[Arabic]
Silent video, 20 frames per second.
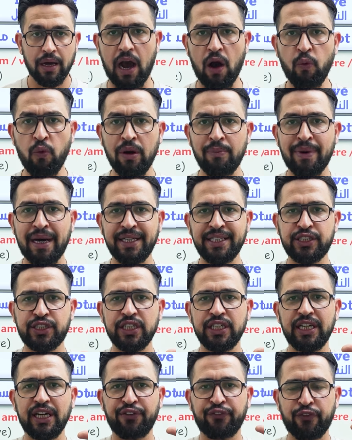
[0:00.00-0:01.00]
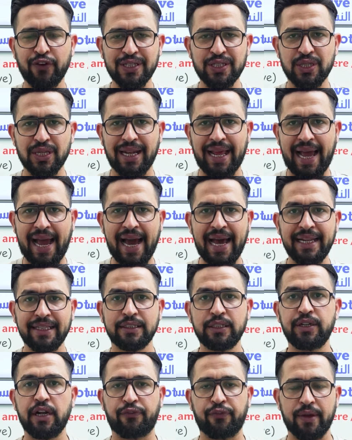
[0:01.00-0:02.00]
اول ما نجي نفصل حاله
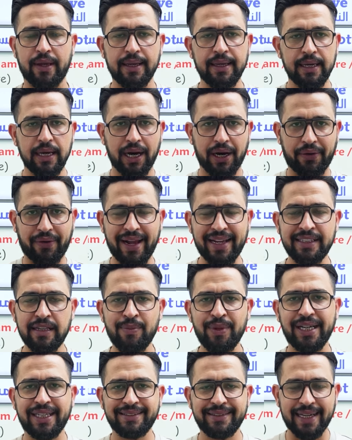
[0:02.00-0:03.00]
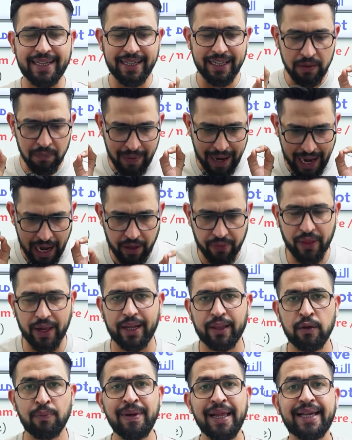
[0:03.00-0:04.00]
النفي الرايده من عندك كل
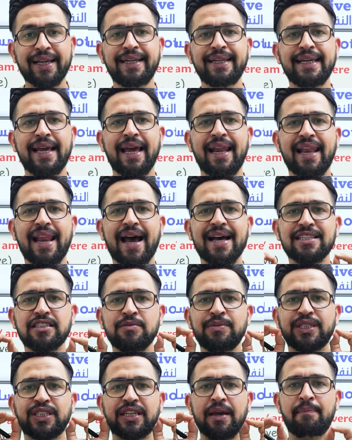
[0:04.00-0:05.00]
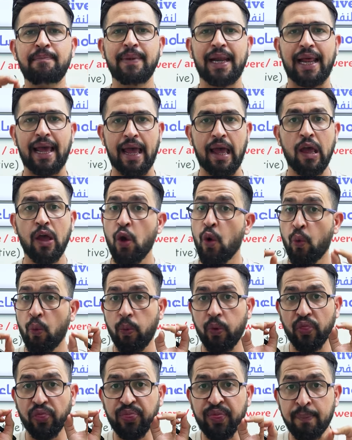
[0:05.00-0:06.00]
محاضره طب لك عليها لازم تكملها
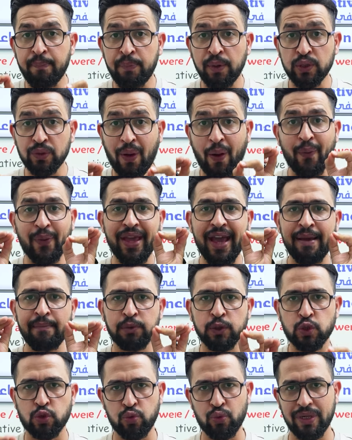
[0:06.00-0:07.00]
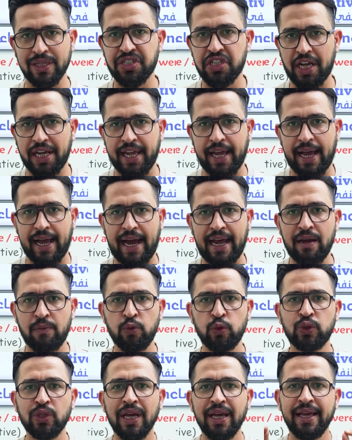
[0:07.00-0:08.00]
وتضبطها وياي بالصوره الصحيحه على
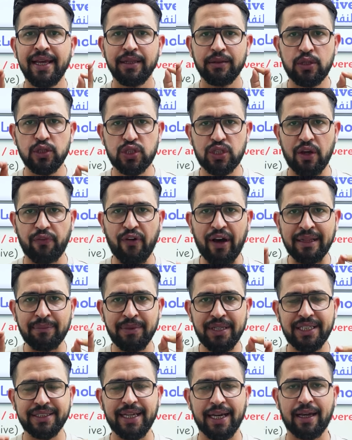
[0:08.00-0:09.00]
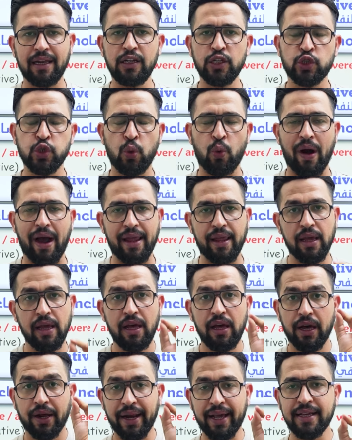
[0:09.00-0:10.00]
مود تستفاد من عندها كلش هواي
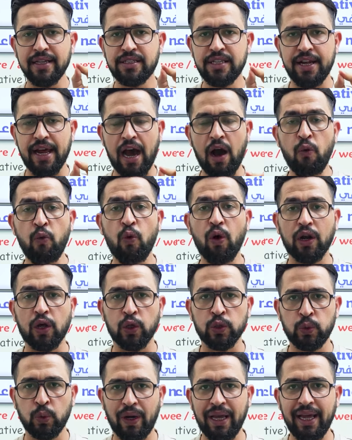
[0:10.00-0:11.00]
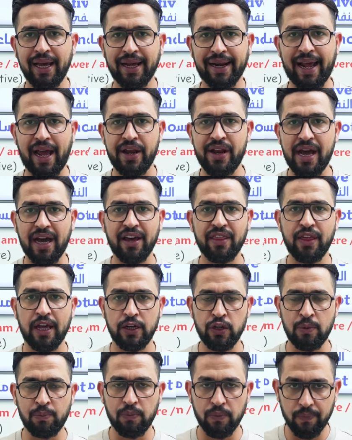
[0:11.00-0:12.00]
ركز هنا اول خطوه راح ناخذها
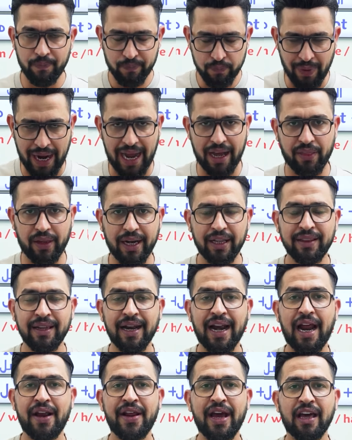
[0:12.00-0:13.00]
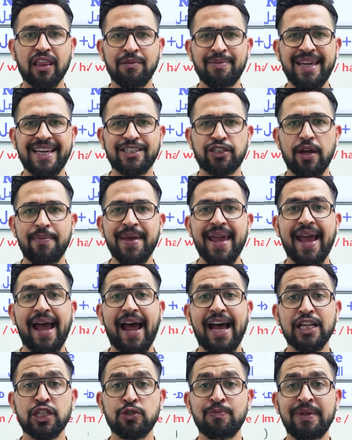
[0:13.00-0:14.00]
اليوم محاضراتنا راح ناخذ بها جميع
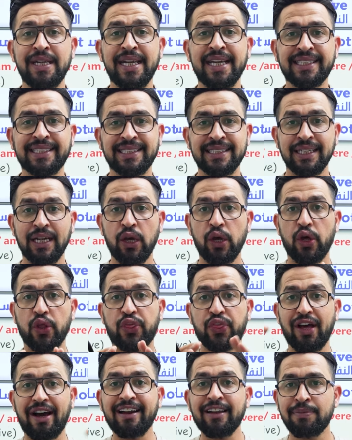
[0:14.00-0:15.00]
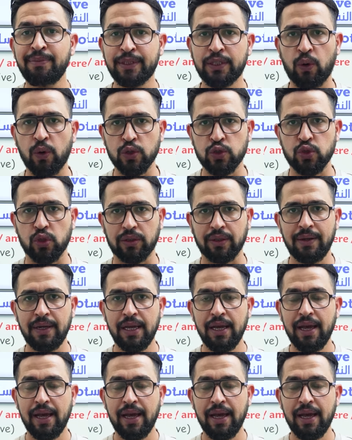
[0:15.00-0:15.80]
ازمنه الثالث متوسط